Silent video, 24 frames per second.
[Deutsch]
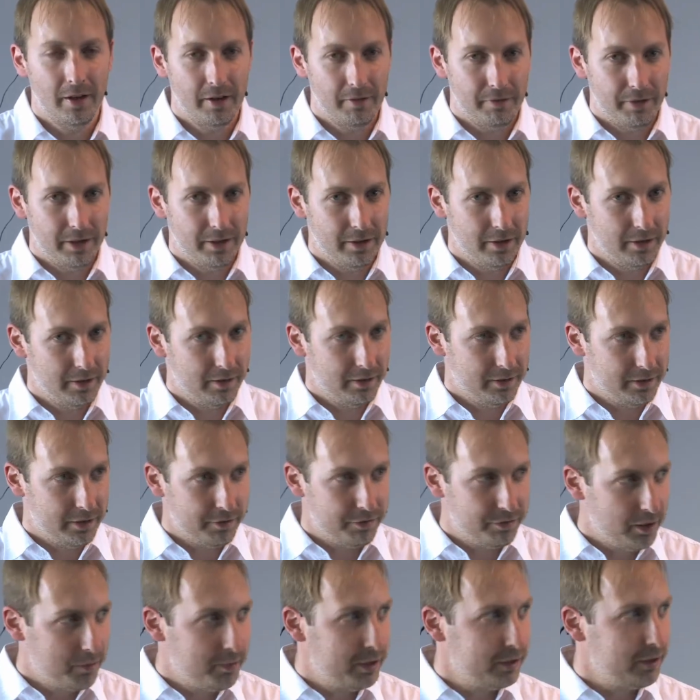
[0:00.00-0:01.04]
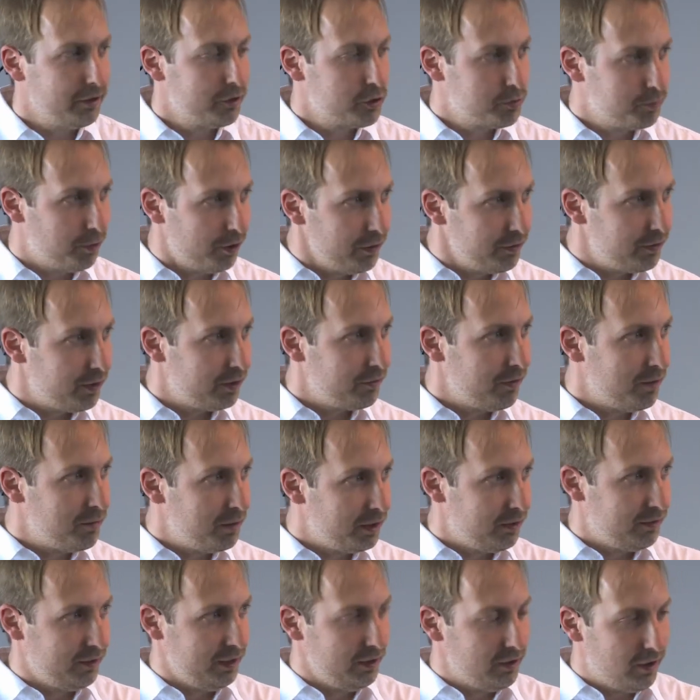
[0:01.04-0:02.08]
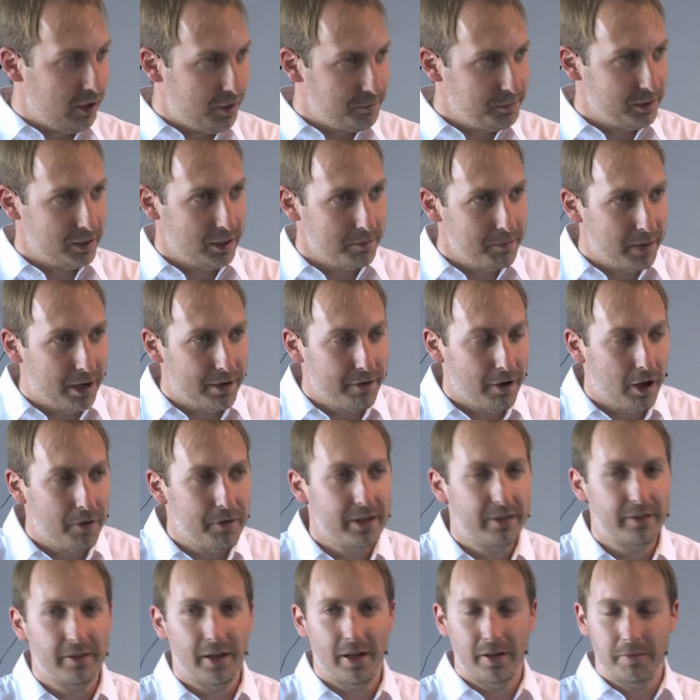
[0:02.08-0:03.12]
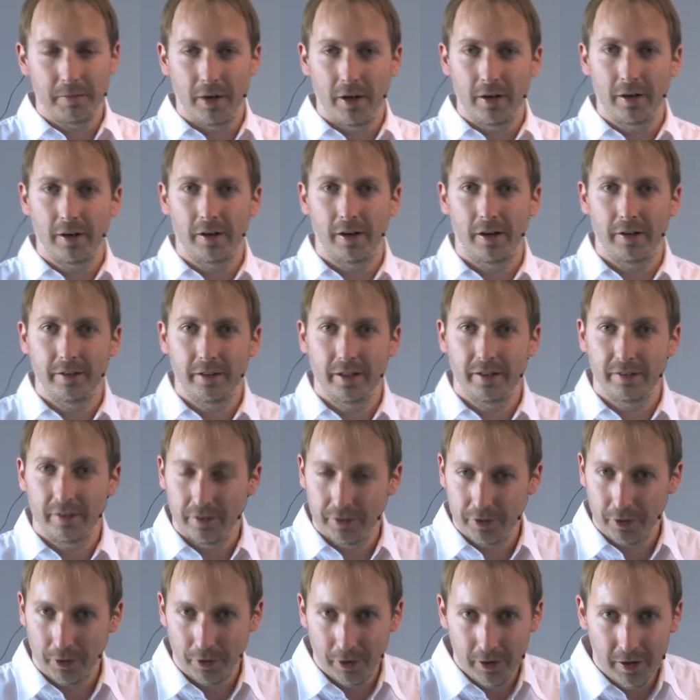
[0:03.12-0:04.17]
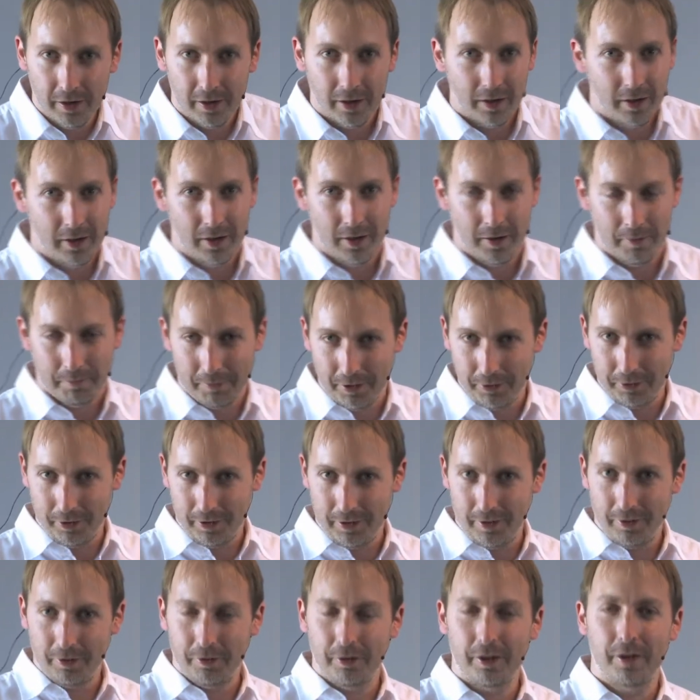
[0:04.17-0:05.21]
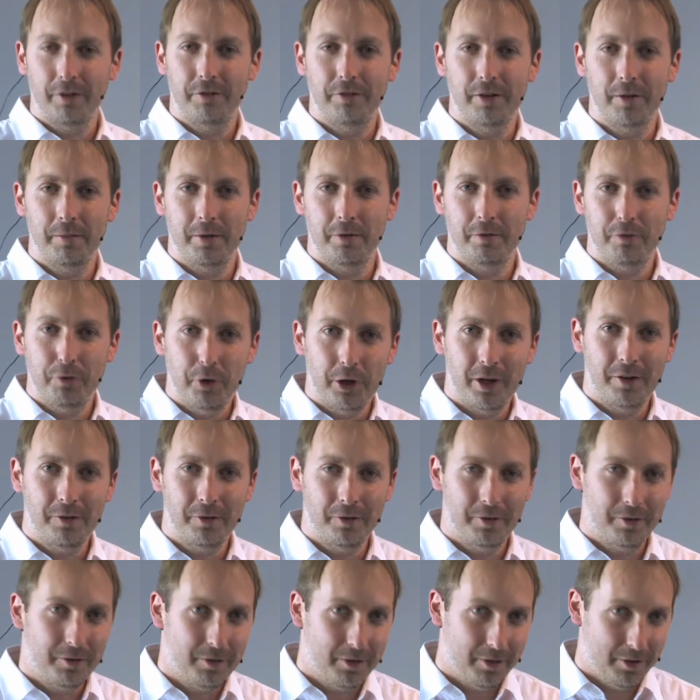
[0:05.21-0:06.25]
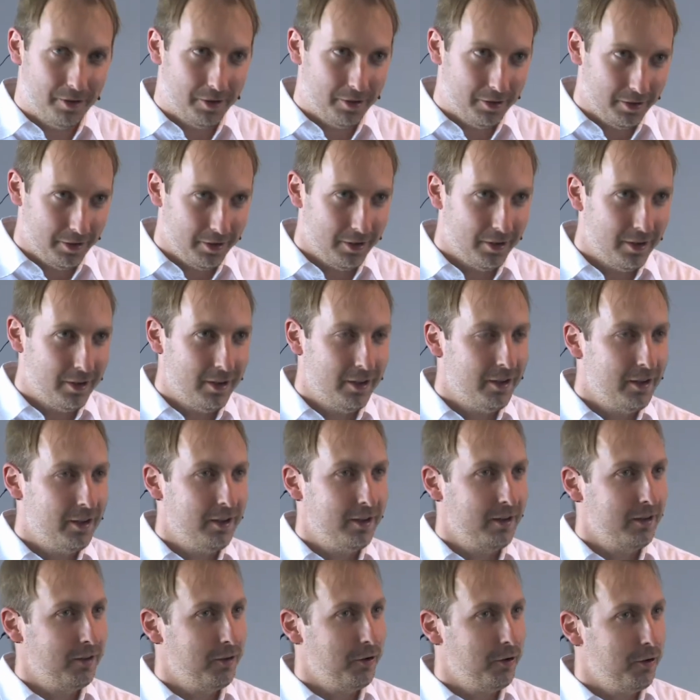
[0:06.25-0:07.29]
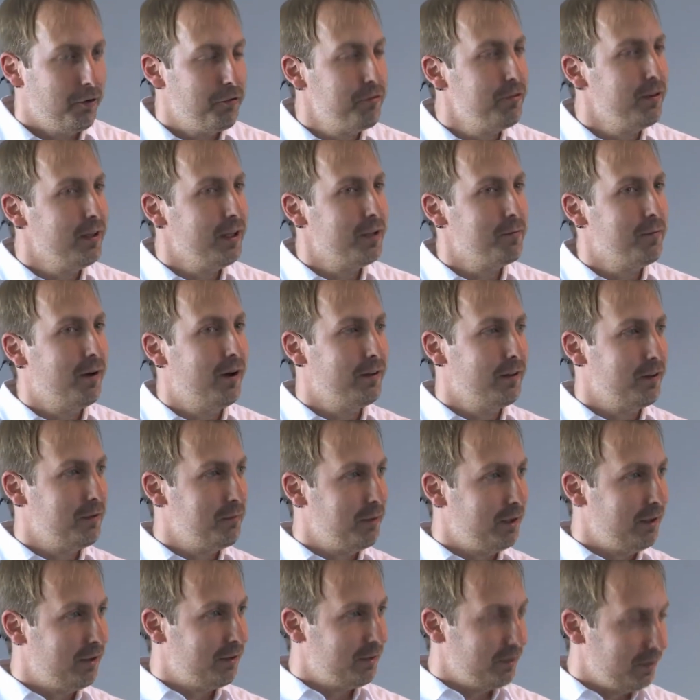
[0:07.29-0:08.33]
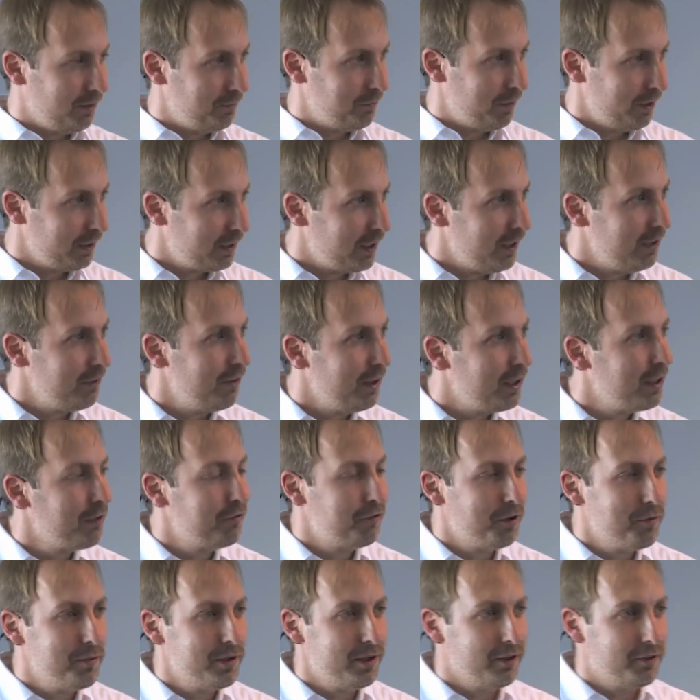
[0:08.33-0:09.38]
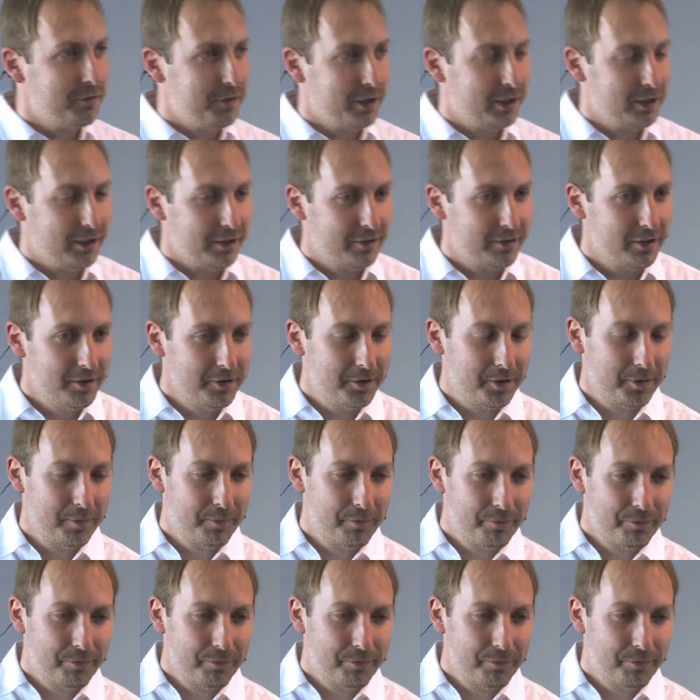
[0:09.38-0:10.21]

Wenn die Firma das sponsert, wenn man das innerhalb der normalen Arbeitszeit machen kann, ist es toll. Man sollte solche Firmen fördern und äh, öffentlich machen, dass man das mal kennt, welche Firmen das wirklich sind.